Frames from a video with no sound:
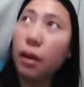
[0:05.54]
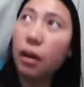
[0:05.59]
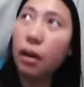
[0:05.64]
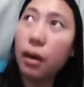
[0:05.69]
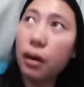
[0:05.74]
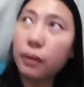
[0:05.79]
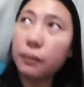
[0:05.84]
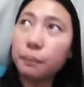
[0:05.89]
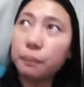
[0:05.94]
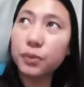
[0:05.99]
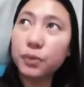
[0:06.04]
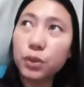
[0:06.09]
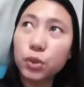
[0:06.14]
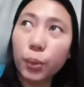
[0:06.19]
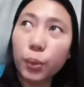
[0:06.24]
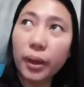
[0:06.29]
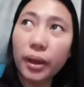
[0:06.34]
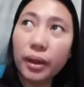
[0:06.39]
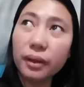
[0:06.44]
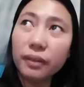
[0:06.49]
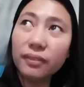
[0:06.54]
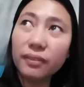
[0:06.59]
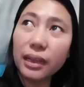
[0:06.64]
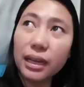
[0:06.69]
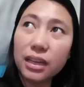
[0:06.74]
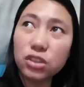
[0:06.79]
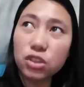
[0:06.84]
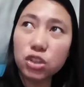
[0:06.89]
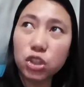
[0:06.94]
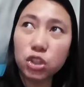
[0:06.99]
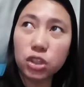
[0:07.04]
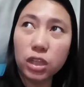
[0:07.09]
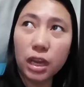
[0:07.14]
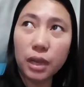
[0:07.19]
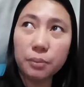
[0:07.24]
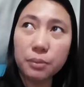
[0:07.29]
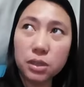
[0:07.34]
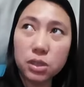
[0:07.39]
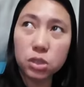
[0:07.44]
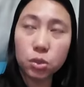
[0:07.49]
um, 12 lunch
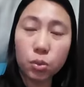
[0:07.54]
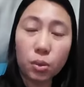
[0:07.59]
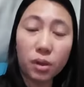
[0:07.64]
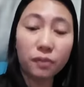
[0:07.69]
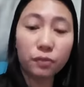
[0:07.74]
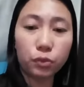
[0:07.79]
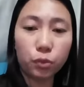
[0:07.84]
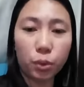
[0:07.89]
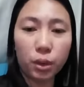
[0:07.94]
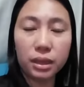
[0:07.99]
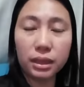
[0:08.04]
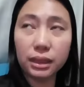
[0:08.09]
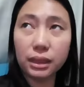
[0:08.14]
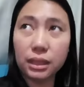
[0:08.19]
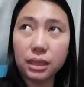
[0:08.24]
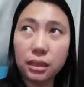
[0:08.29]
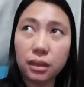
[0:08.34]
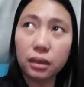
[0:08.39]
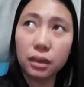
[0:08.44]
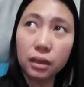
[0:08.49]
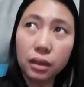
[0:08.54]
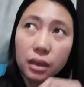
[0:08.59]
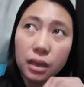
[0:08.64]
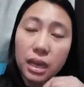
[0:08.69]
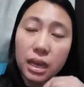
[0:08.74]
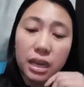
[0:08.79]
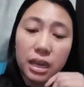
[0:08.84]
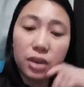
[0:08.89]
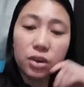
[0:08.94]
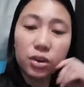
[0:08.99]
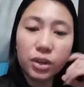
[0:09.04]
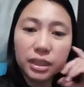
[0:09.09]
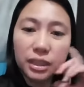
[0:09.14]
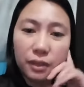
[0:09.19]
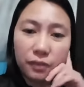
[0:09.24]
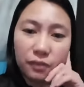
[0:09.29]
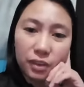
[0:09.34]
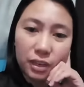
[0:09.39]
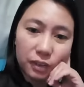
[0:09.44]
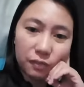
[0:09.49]
time. It's 12.20 here
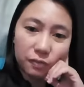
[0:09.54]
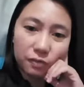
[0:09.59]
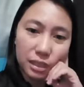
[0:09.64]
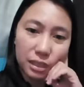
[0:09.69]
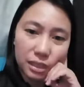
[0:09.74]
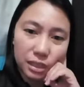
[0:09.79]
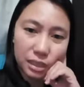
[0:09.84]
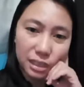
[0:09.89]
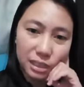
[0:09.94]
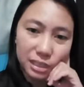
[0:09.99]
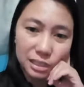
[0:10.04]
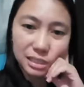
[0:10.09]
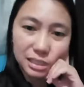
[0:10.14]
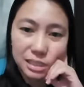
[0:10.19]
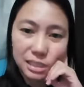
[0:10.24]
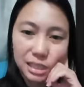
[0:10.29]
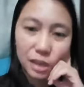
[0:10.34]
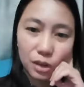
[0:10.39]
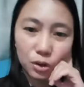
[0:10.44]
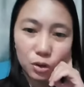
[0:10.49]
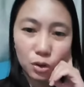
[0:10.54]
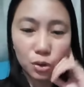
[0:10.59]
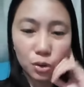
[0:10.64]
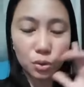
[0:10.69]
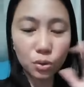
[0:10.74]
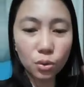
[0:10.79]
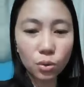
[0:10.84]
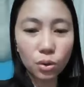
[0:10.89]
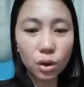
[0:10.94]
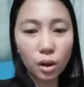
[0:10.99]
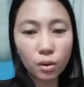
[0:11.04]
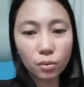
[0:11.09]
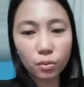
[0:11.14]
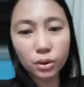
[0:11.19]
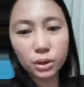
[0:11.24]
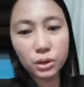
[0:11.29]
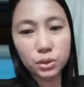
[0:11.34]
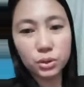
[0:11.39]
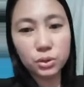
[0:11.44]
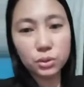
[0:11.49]
in the Philippines. Hello, how
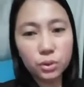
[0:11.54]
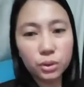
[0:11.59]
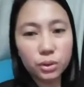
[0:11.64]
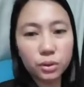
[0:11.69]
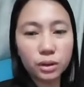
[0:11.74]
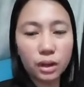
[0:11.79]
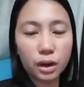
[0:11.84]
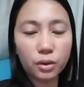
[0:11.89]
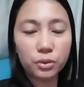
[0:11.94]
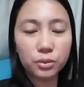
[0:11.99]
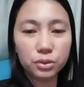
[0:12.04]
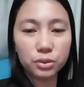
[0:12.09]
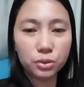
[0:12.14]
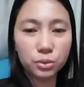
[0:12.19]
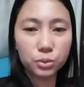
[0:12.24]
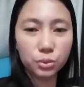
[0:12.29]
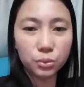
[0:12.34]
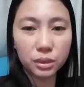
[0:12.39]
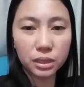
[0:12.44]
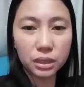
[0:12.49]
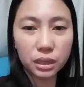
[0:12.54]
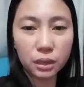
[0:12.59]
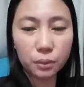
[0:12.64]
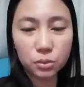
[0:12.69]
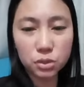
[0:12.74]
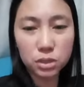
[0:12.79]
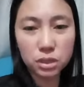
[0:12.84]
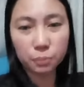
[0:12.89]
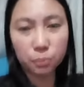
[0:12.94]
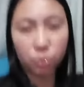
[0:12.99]
are you? How are you doing? Kamusta